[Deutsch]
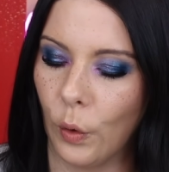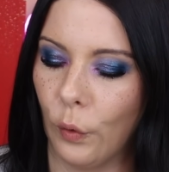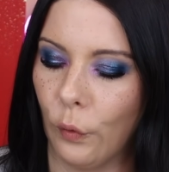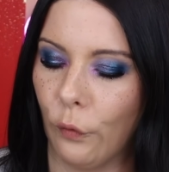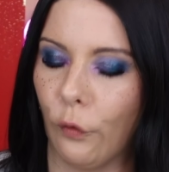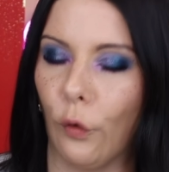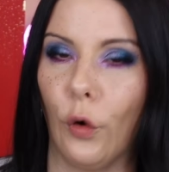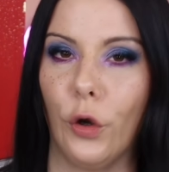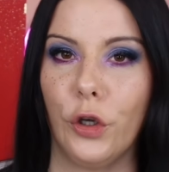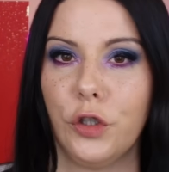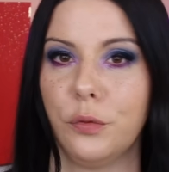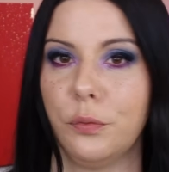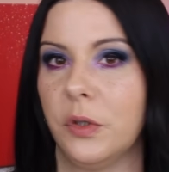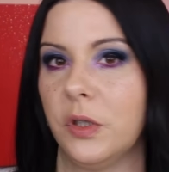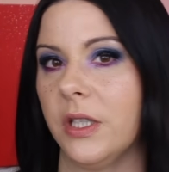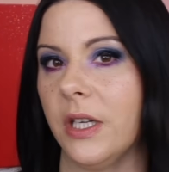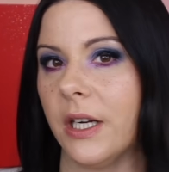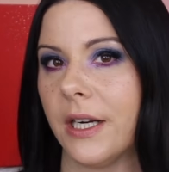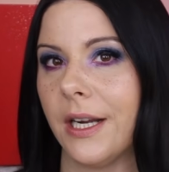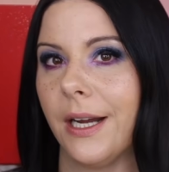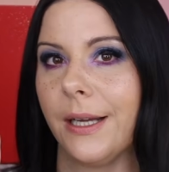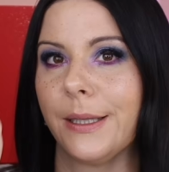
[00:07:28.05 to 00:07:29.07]
Freue ich mich
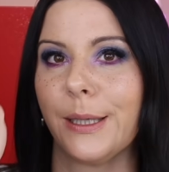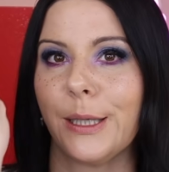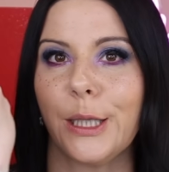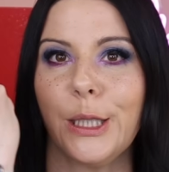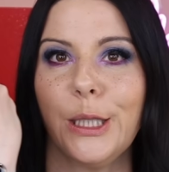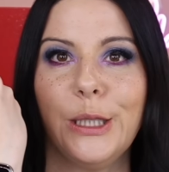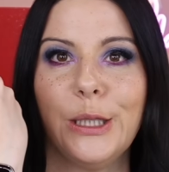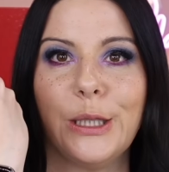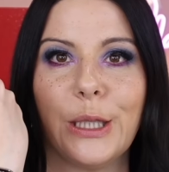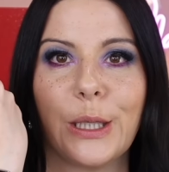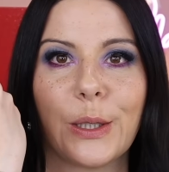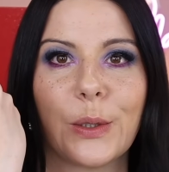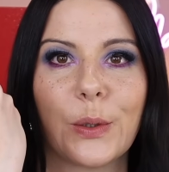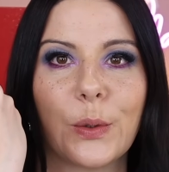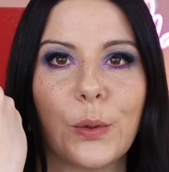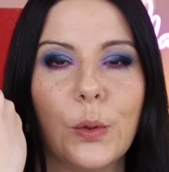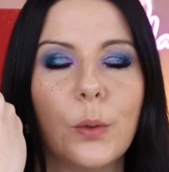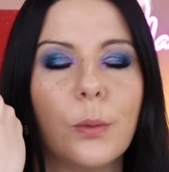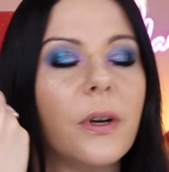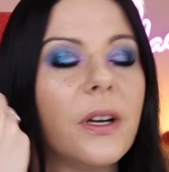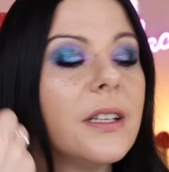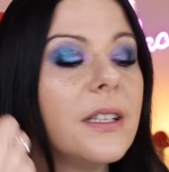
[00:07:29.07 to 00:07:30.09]
ja gerade richtig
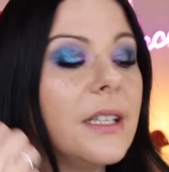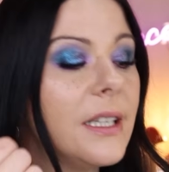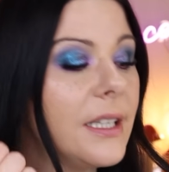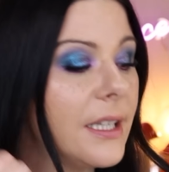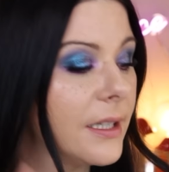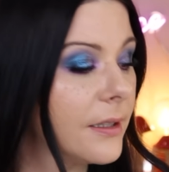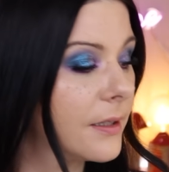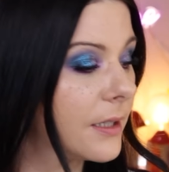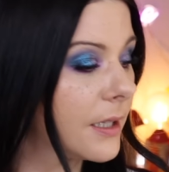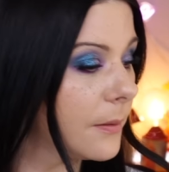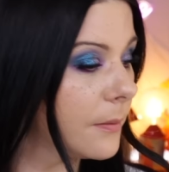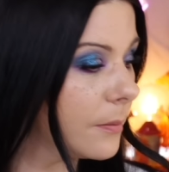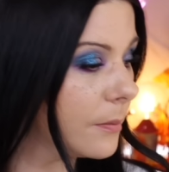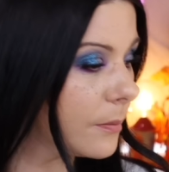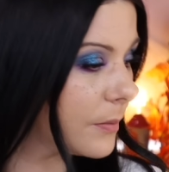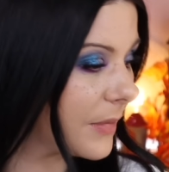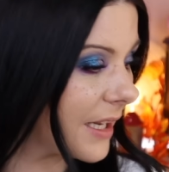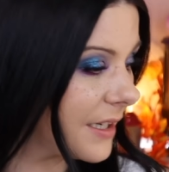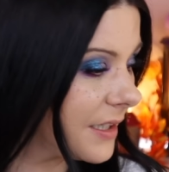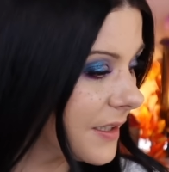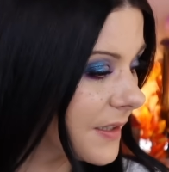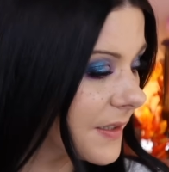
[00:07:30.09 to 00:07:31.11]
drüber. Ne, den, den
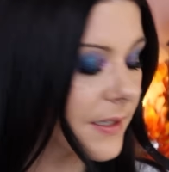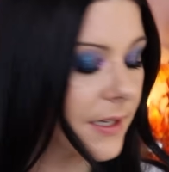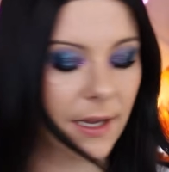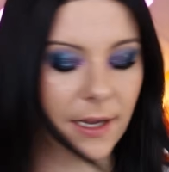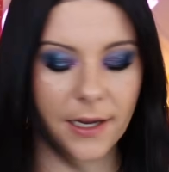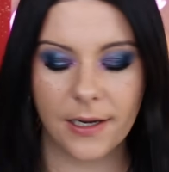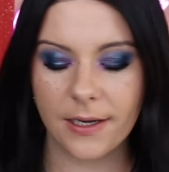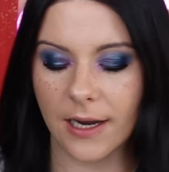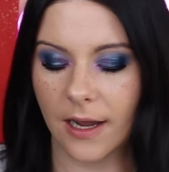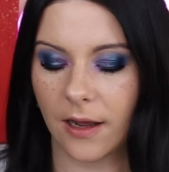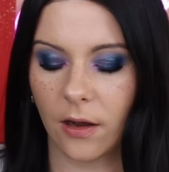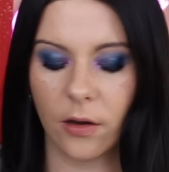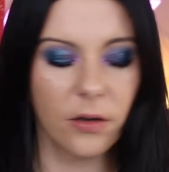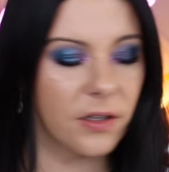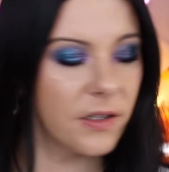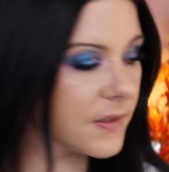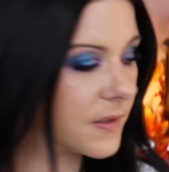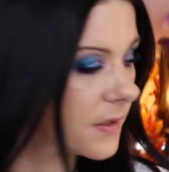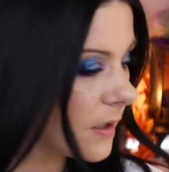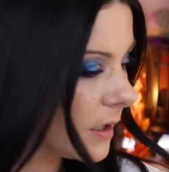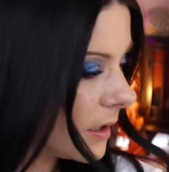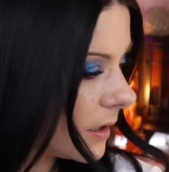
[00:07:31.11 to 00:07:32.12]
blendest du halt
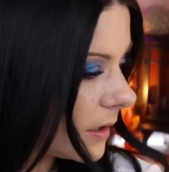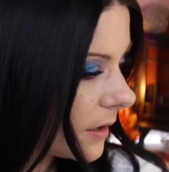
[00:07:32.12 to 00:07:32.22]
aus.